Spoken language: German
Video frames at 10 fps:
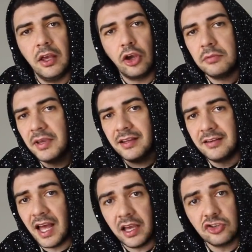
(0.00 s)
Ihr könnt mir keine
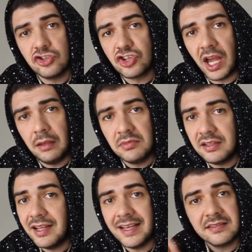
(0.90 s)
Nachrichten schreiben,
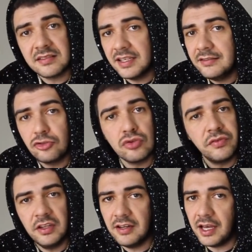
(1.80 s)
denn es sind zu
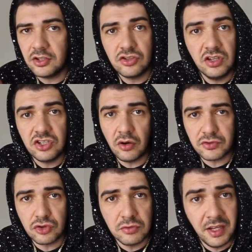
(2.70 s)
viele Nachrichten, die ich auf
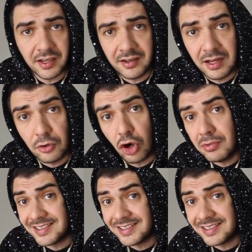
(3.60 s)
Social Media Kanälen bekomme.